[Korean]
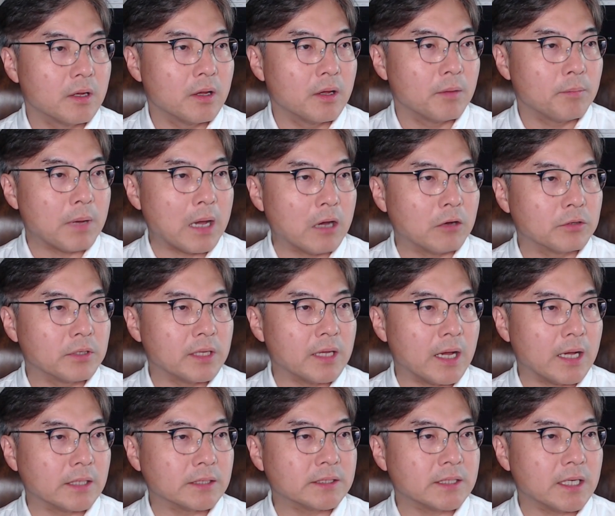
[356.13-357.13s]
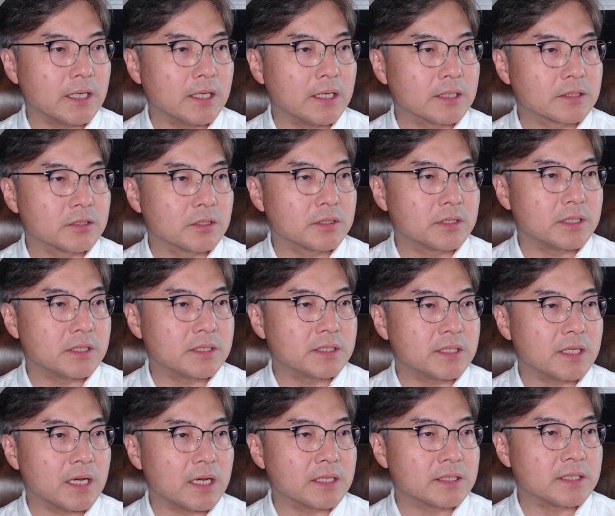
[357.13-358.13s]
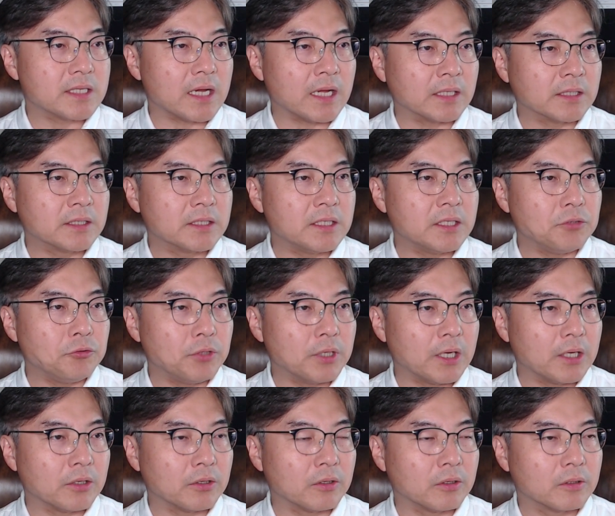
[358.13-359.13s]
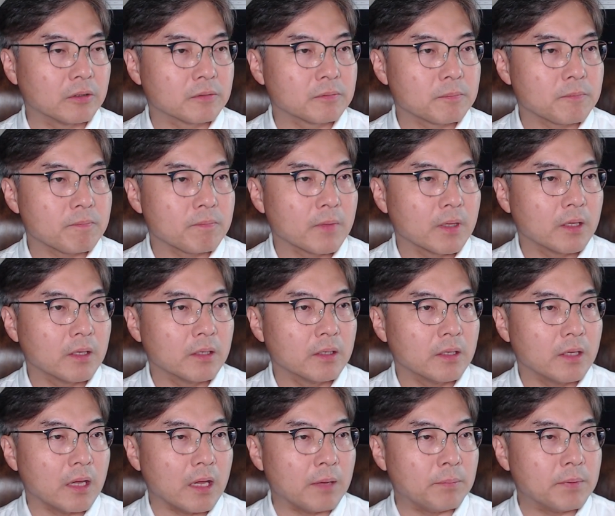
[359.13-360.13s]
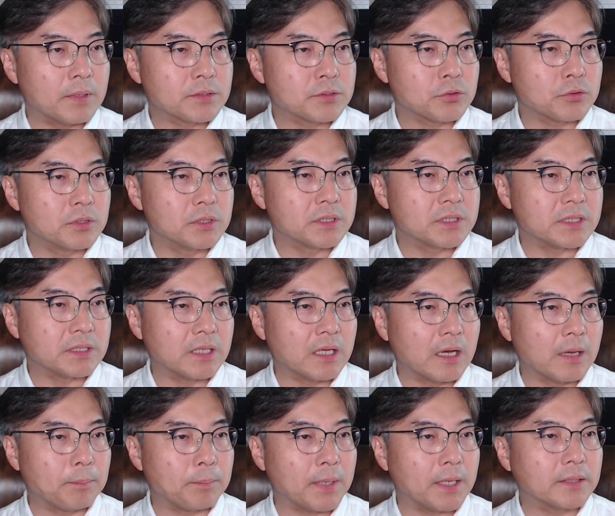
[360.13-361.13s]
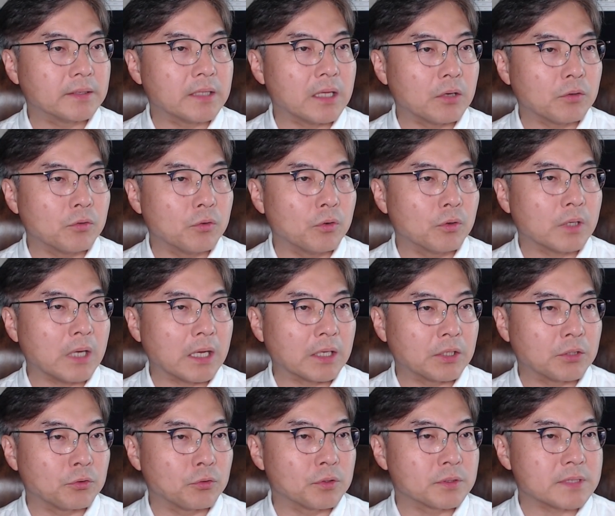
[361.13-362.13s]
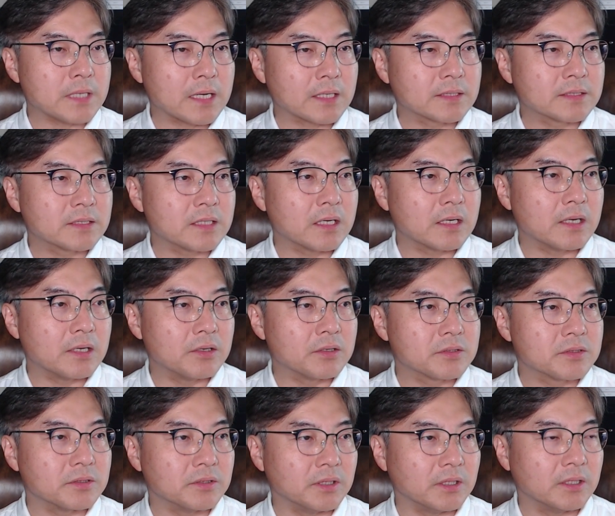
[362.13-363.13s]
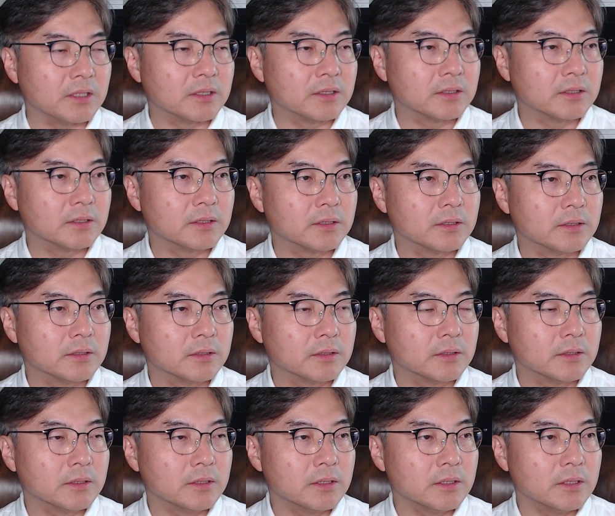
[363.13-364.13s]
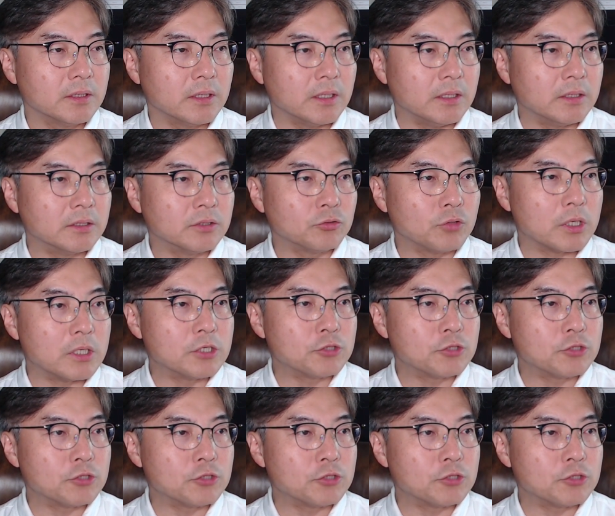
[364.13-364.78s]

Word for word: 바울이 아시아에서 지체하지 않기 위하여 에베소를 지나 배 타고 가기로 작정하였으니 이는 될